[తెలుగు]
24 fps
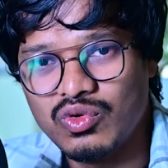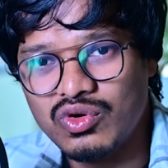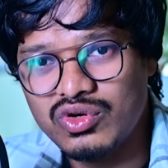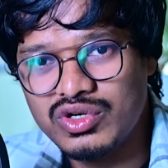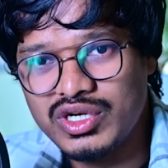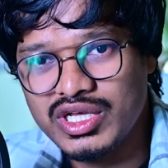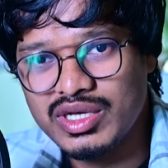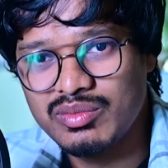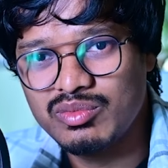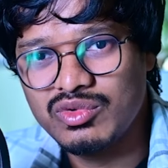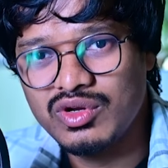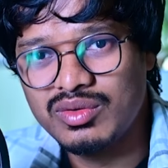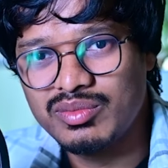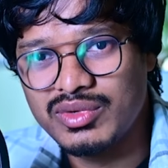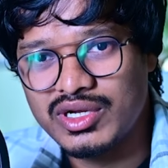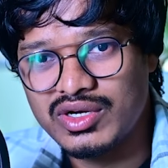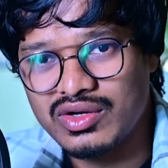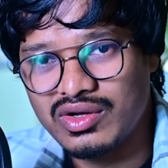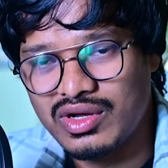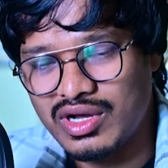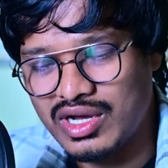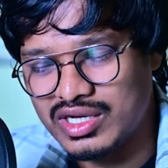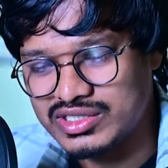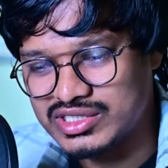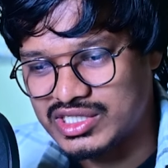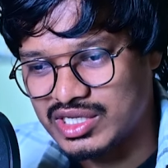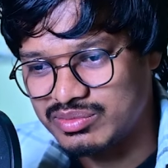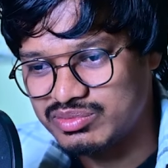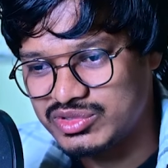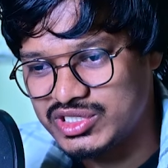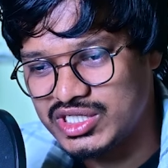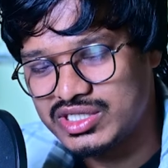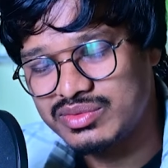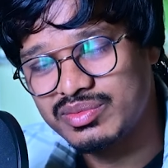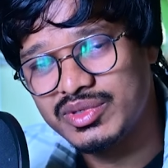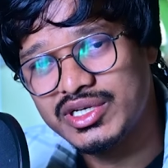మోర్ టైంలో మనం ఆ
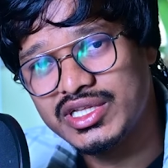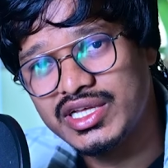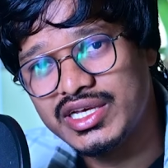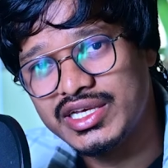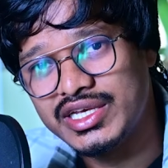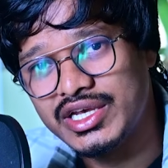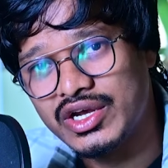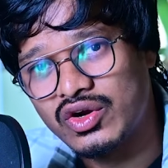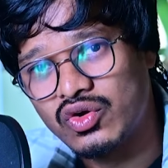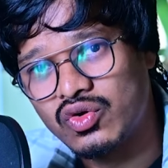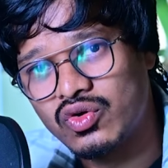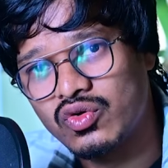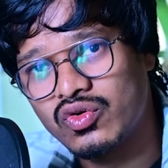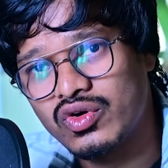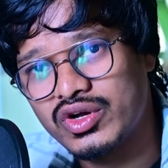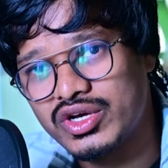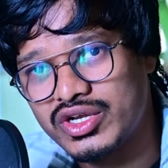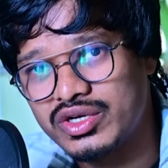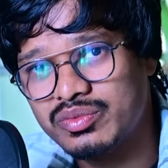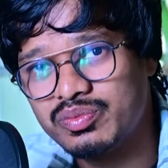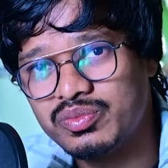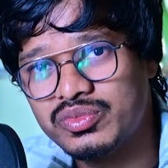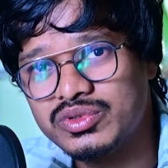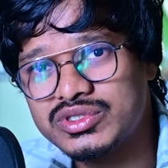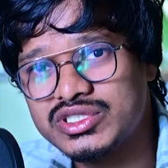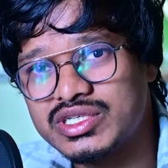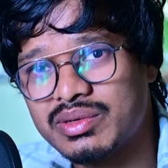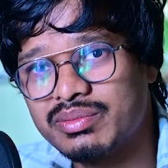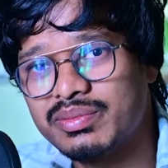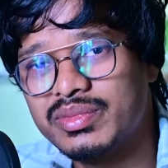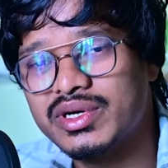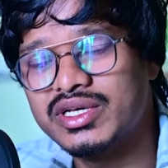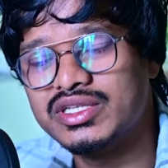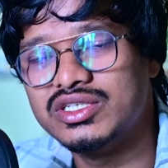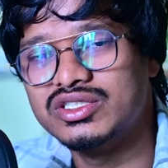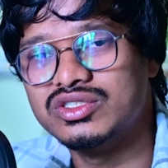సబ్జెక్ట్ మీద ఎక్కువ గ్రిప్
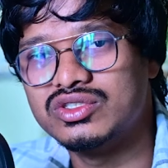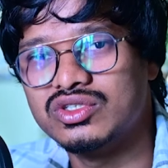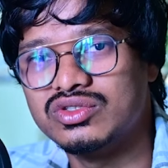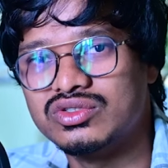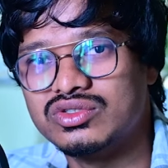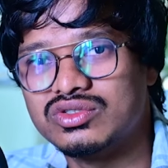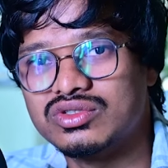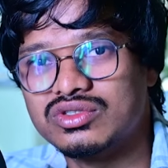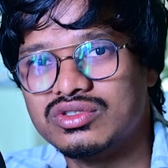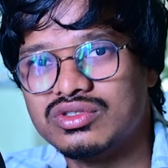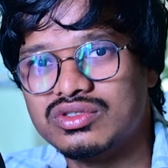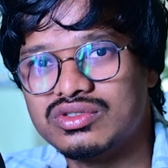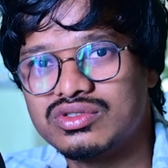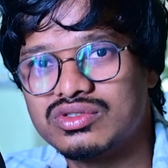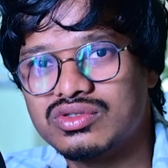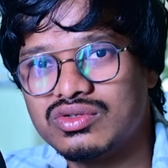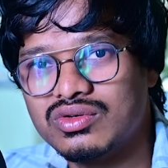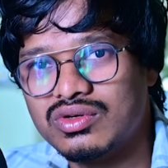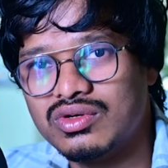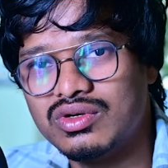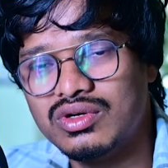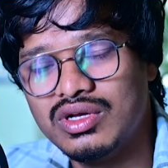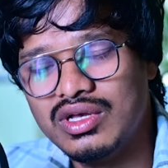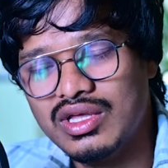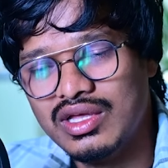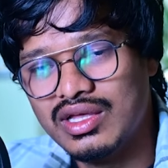సంపాదించవచ్చు సో